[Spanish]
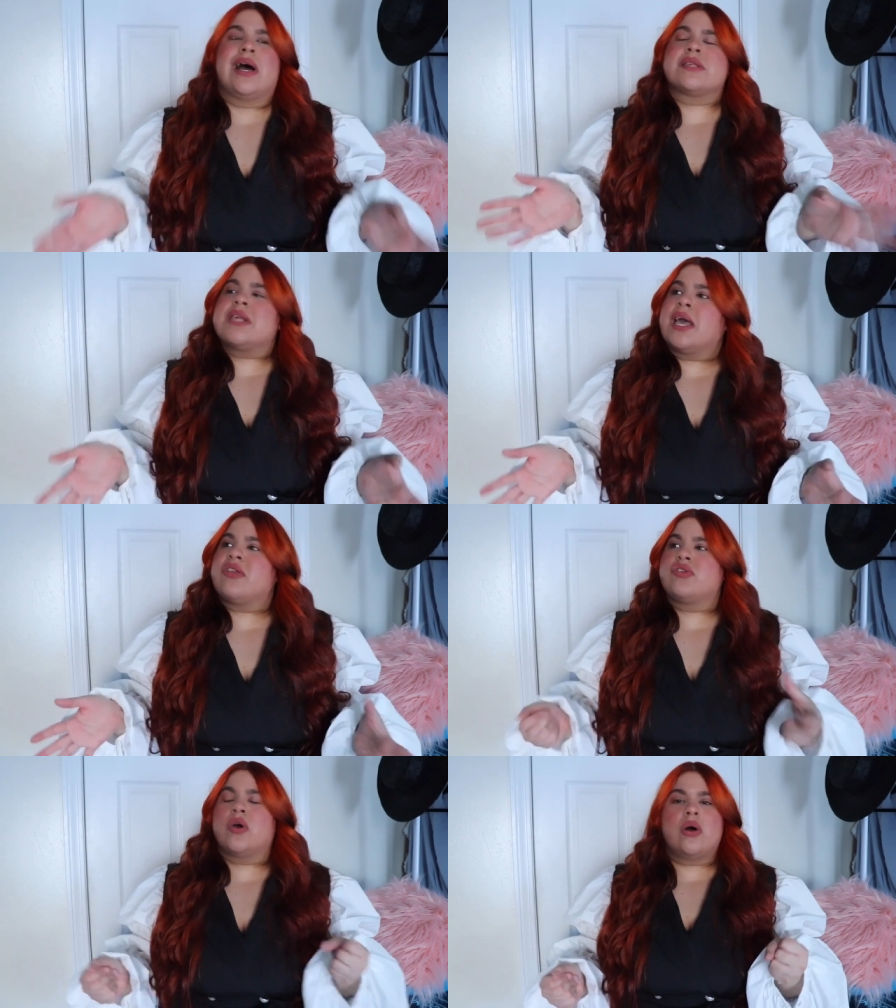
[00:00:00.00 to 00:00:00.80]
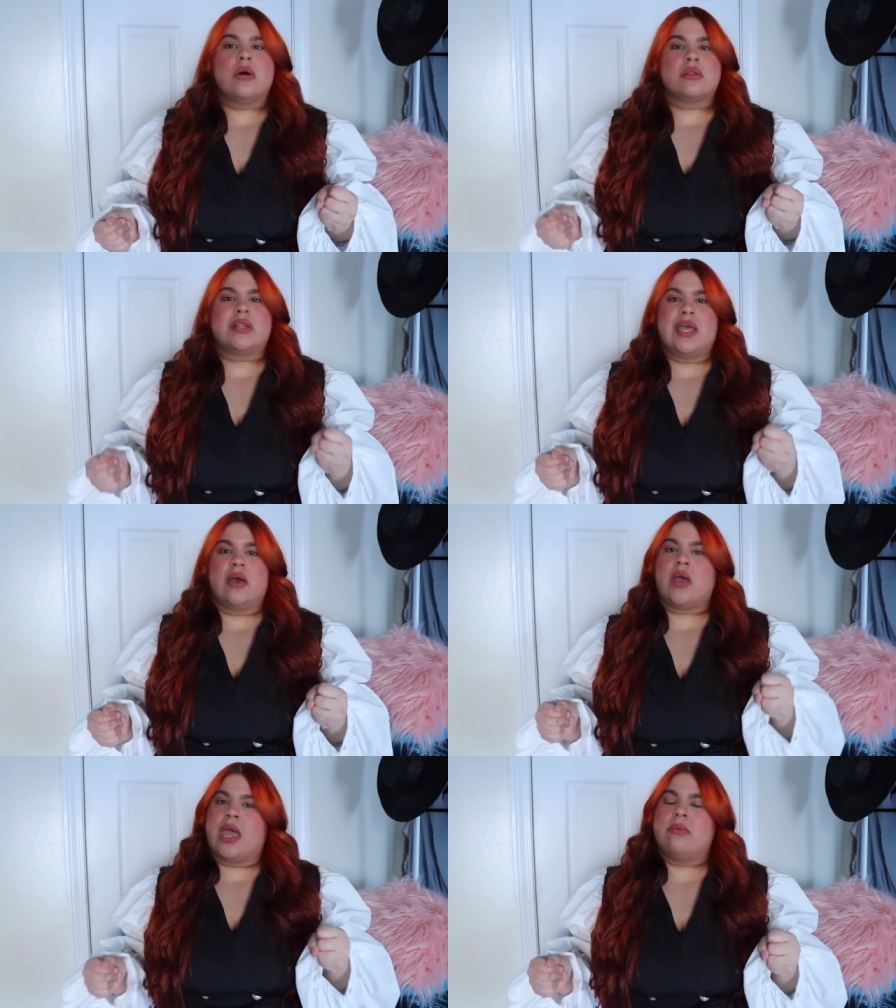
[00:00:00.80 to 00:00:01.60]
Así que yo
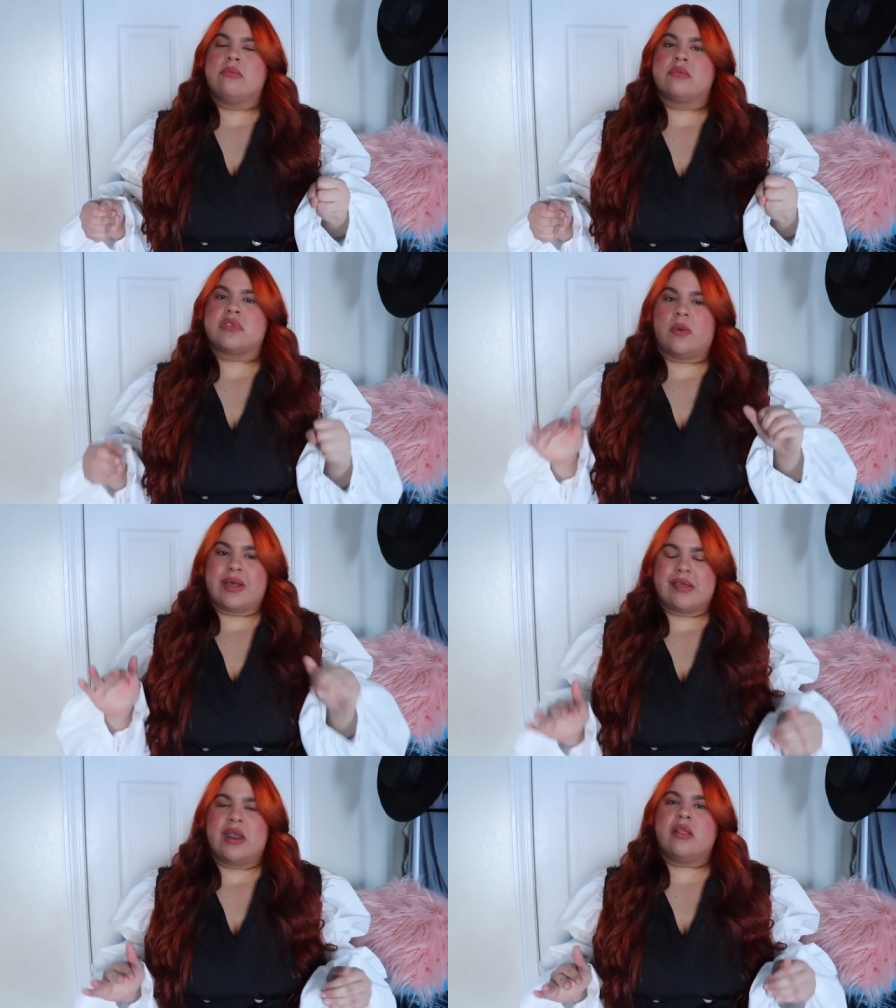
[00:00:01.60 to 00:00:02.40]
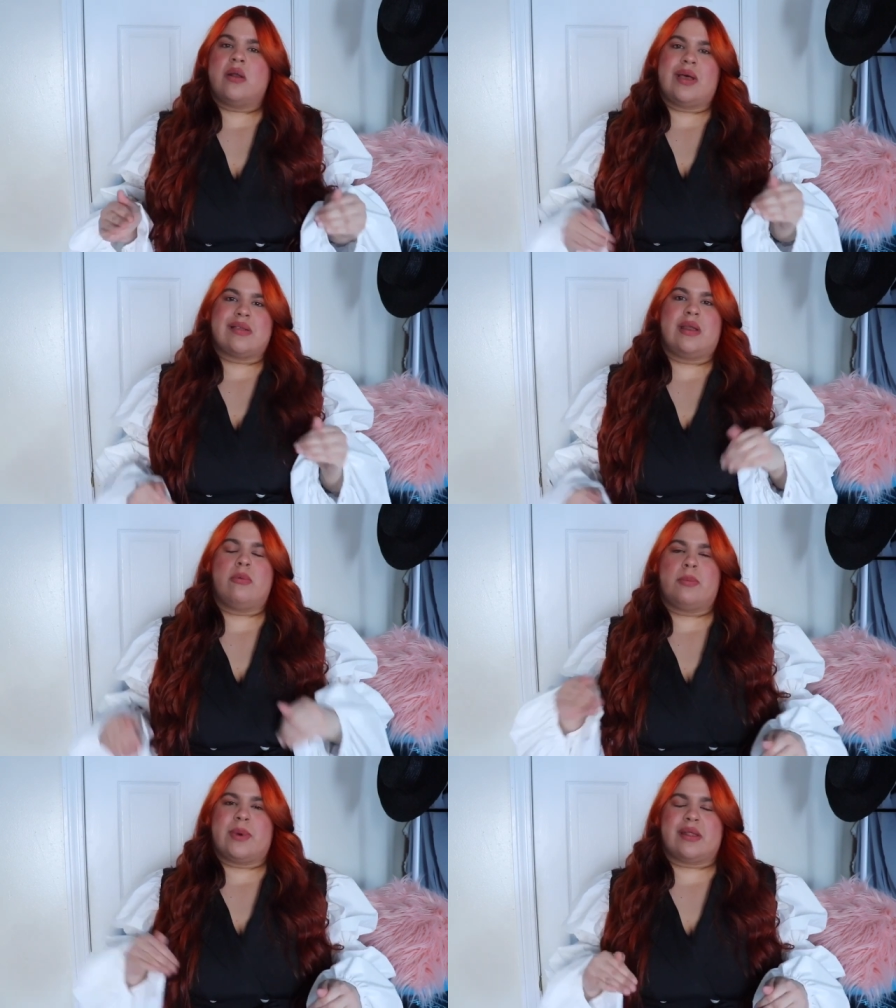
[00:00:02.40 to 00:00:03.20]
dije, ok, si voy a hacer esto lo voy a hacer en
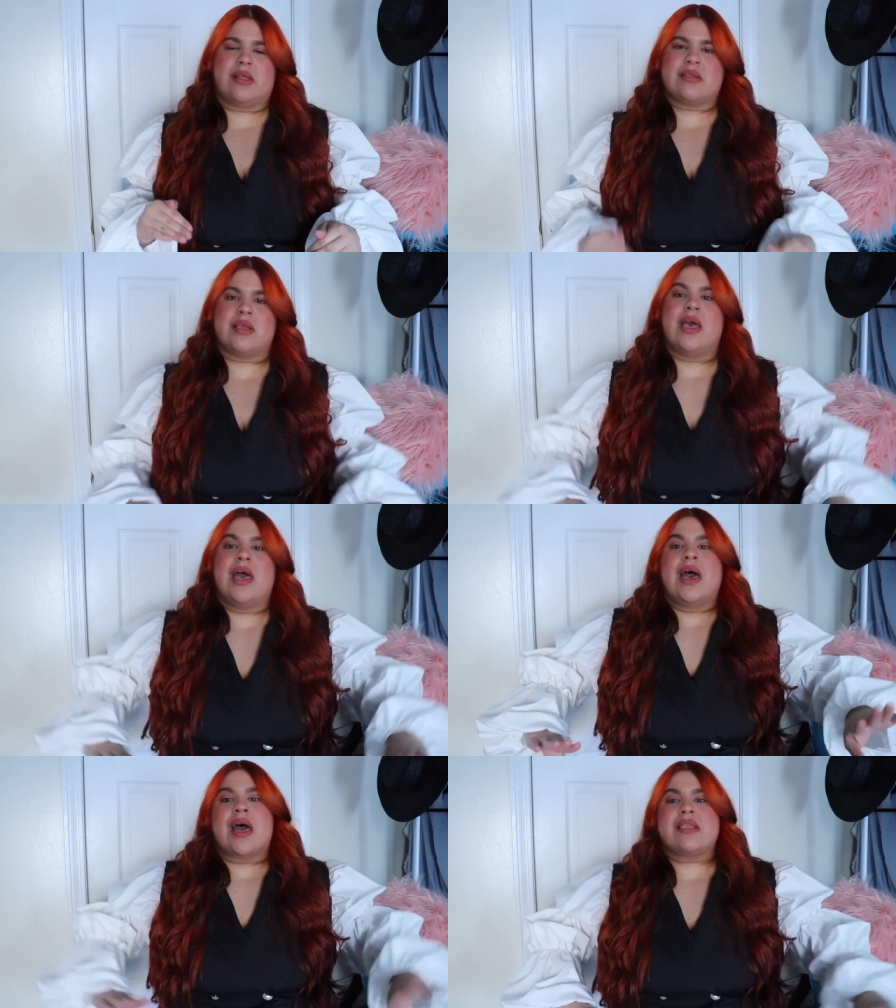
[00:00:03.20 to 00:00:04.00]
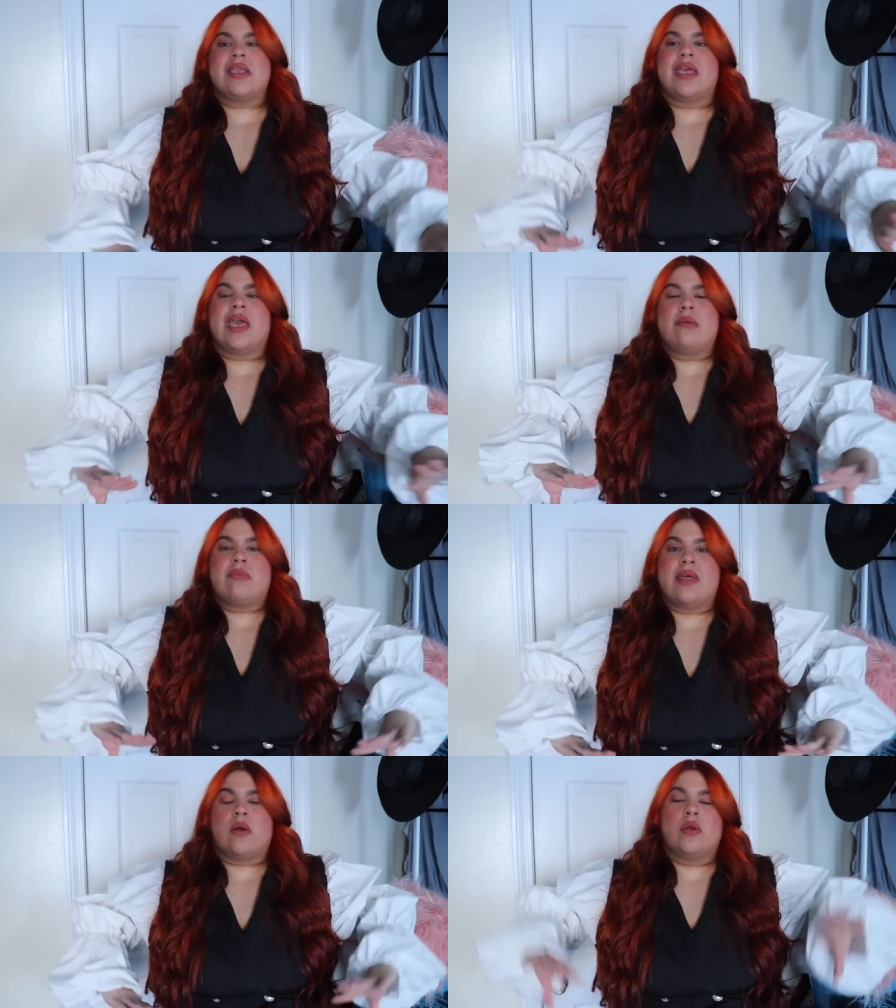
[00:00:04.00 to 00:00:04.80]
por partes así que
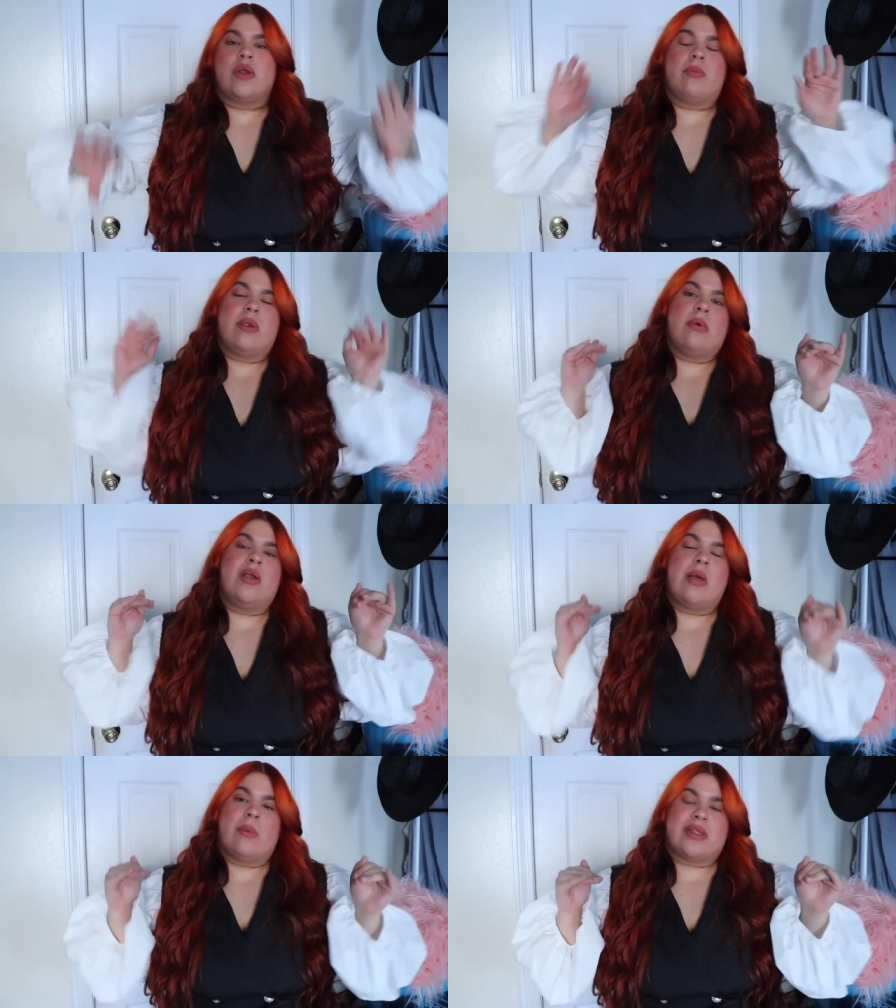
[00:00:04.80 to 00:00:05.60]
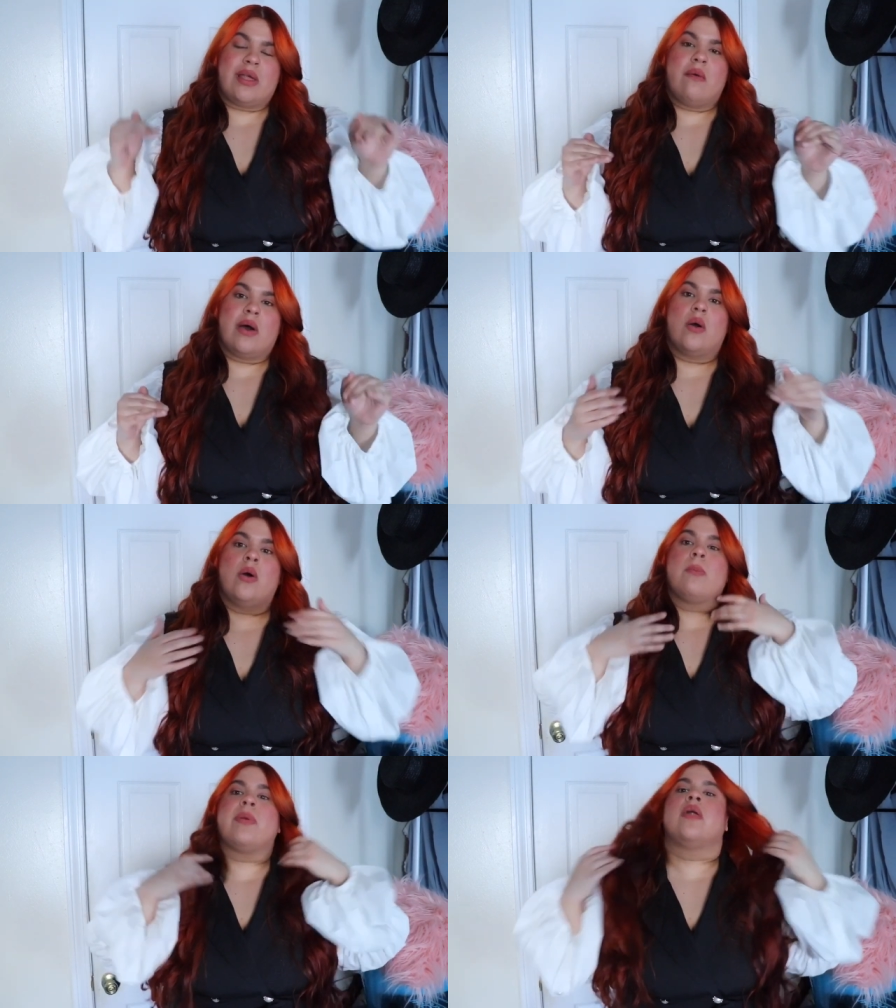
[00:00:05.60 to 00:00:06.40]
me decoloré primero en la parte de
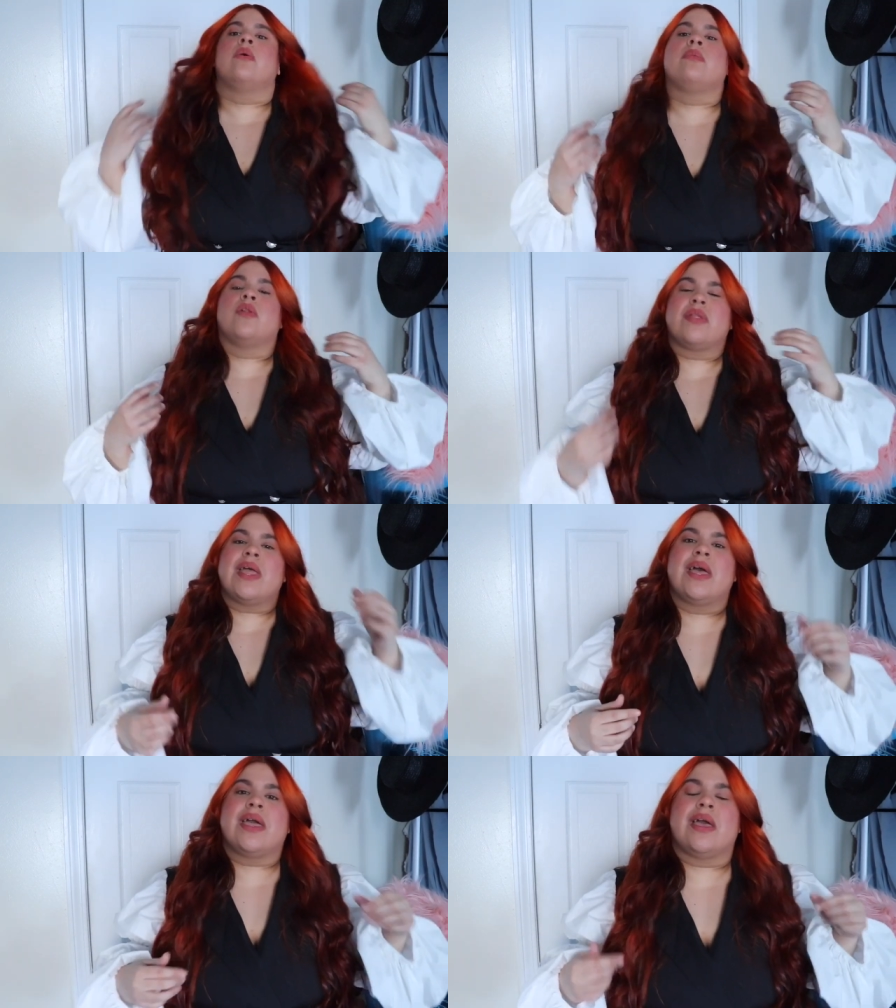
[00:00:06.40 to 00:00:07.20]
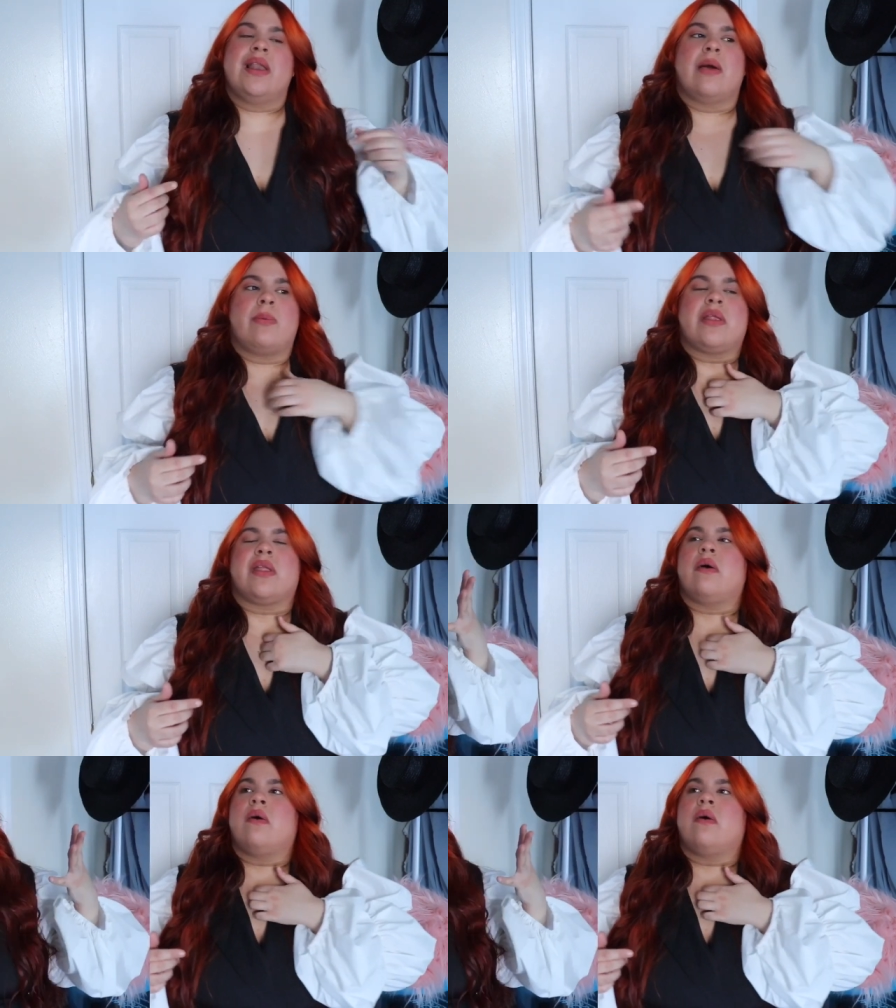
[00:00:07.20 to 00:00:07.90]
abajo pero noté que en la parte